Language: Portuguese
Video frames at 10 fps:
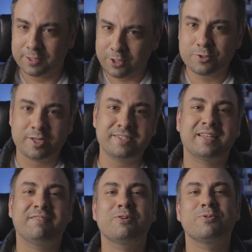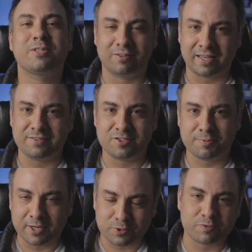Eu sei que você estava com saudade de
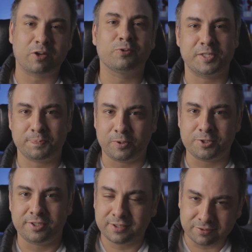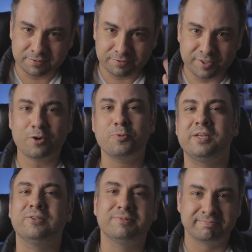mais Oswaldo Responde, então fica comigo.